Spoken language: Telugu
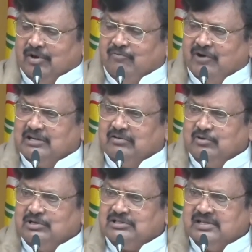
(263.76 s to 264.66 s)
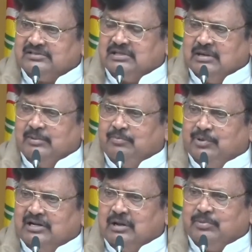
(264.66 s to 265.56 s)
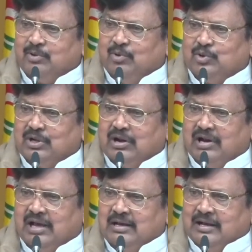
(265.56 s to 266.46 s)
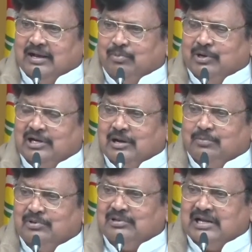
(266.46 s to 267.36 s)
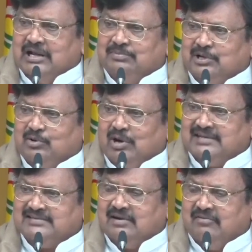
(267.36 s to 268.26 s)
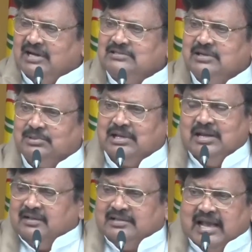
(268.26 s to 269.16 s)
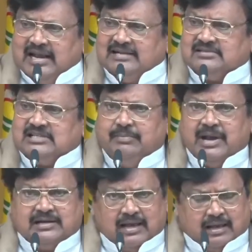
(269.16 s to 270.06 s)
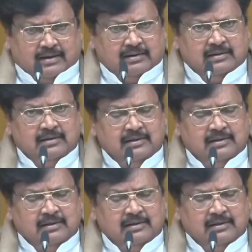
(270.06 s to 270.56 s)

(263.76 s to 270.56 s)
ఇదిగో ఫార్టీ వన్ నోటీస్ వేస్తున్నాం ఎప్పుడంటే అప్పుడు కోర్టుకు రావాలా ఎప్పుడంటే అప్పుడు దర్యాప్తుకు నువ్వు హాజరవ్వాలని చెప్తే దేర్ ఎన్స్ ది మ్యాటర్